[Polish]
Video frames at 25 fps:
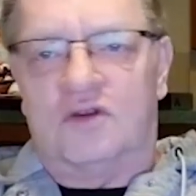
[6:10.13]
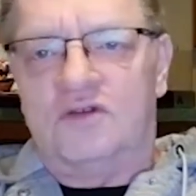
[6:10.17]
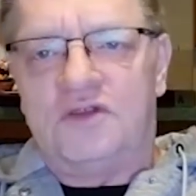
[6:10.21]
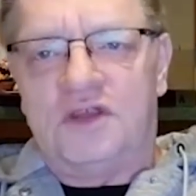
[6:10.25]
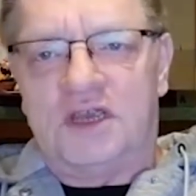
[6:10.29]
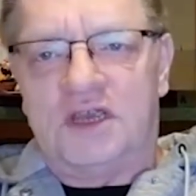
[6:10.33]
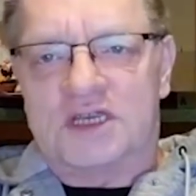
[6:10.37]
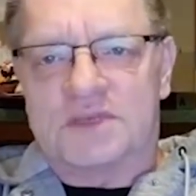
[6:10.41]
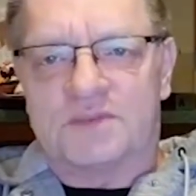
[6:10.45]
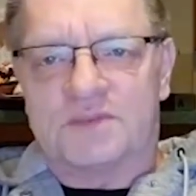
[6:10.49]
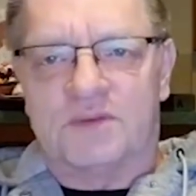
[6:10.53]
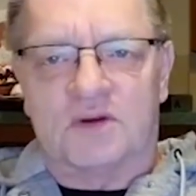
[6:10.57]
On
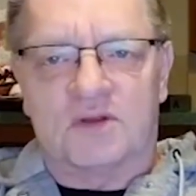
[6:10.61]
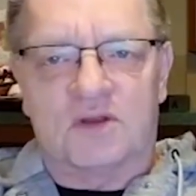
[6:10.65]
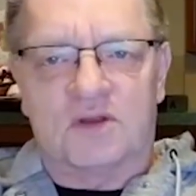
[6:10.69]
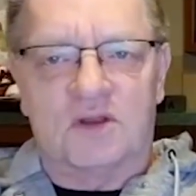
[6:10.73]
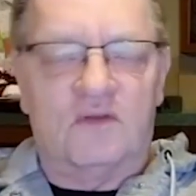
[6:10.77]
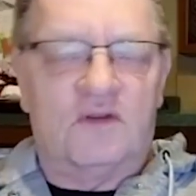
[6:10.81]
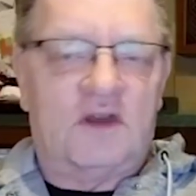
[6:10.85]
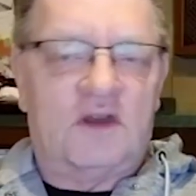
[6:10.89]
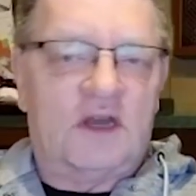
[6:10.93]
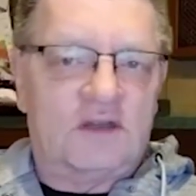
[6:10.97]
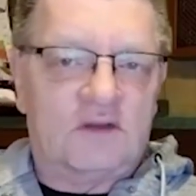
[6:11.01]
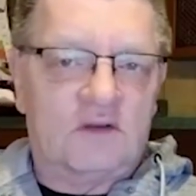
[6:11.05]
nie
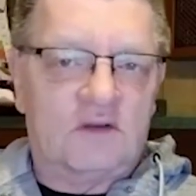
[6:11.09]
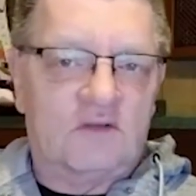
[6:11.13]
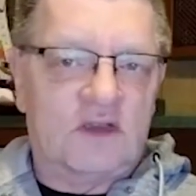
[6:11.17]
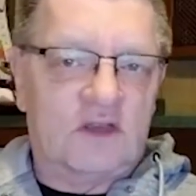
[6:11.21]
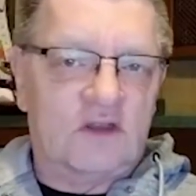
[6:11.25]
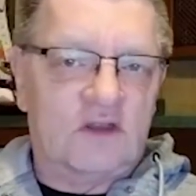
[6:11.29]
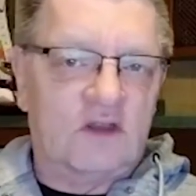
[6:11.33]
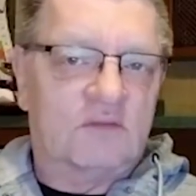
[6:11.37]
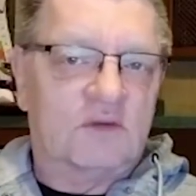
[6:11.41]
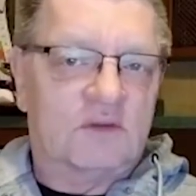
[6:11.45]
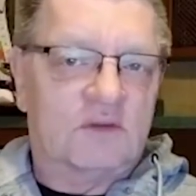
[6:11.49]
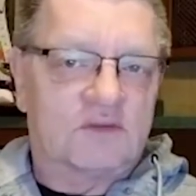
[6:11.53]
eksportował, a to
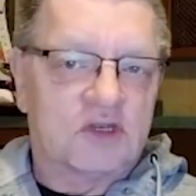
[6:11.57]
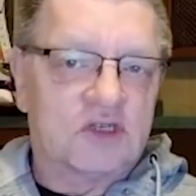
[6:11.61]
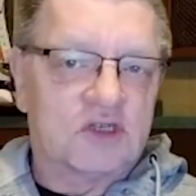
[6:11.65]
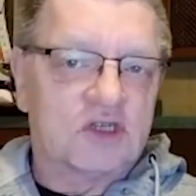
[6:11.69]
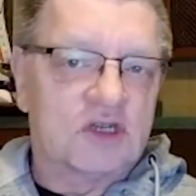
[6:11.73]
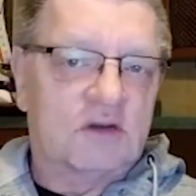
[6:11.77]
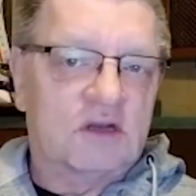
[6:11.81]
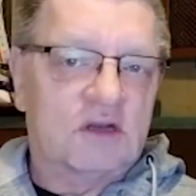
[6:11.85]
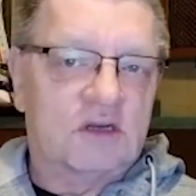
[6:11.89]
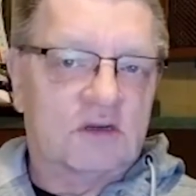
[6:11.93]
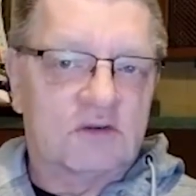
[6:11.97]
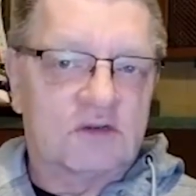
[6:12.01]
wiadomo, przy
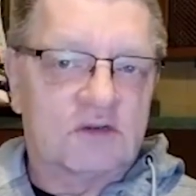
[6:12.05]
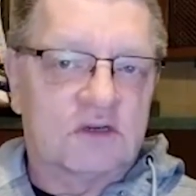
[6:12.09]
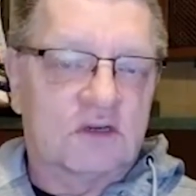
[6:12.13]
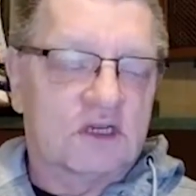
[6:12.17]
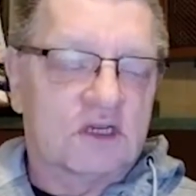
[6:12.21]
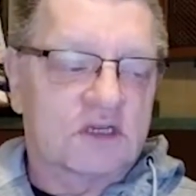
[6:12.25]
działalności